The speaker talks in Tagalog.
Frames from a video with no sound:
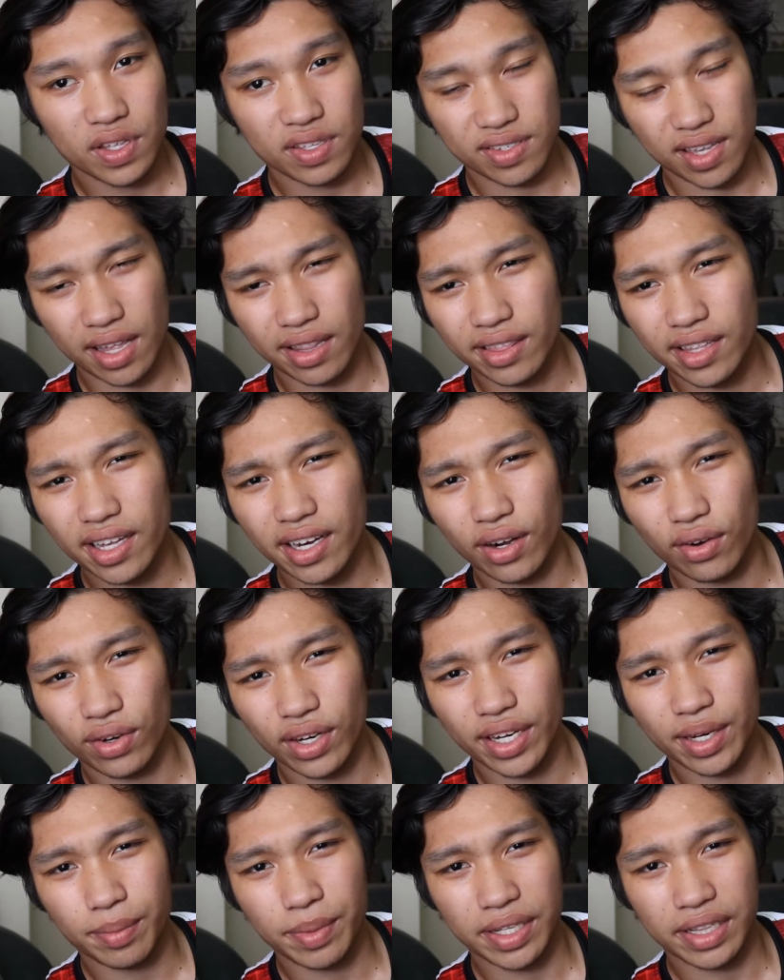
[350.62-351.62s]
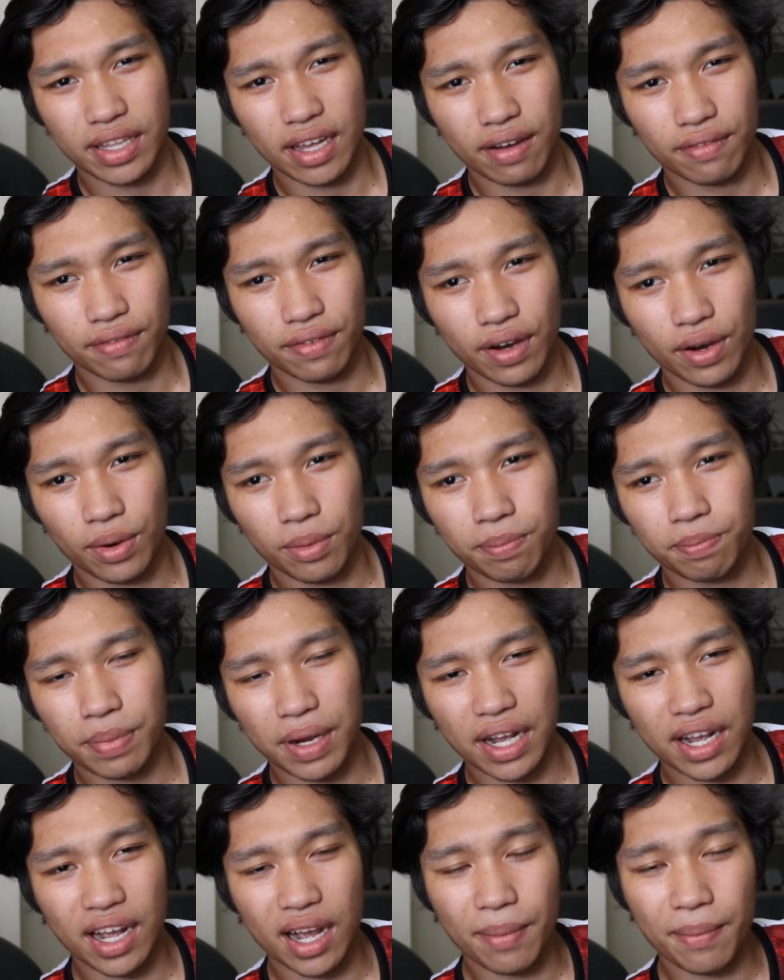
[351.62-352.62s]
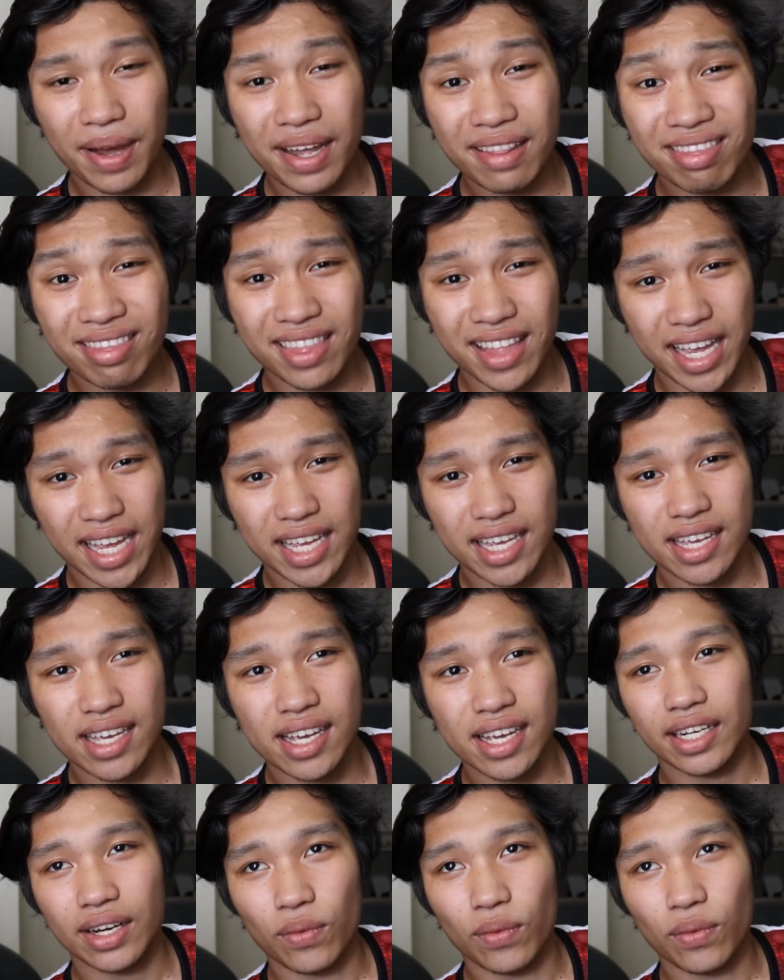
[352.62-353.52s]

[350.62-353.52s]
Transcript: Sunday na uli na Migdavao pagka Monday